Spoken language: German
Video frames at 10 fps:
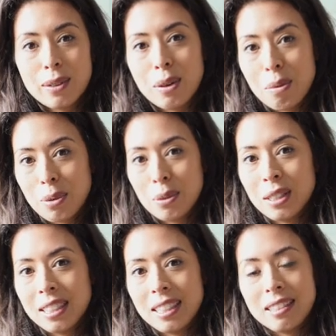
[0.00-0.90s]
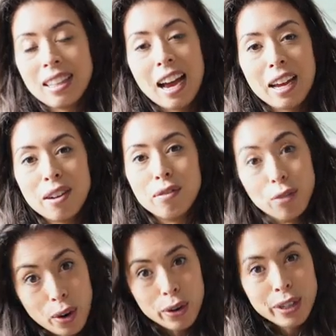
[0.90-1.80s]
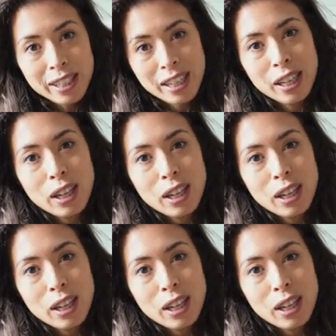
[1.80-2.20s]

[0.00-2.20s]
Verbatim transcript: Community sein wollt.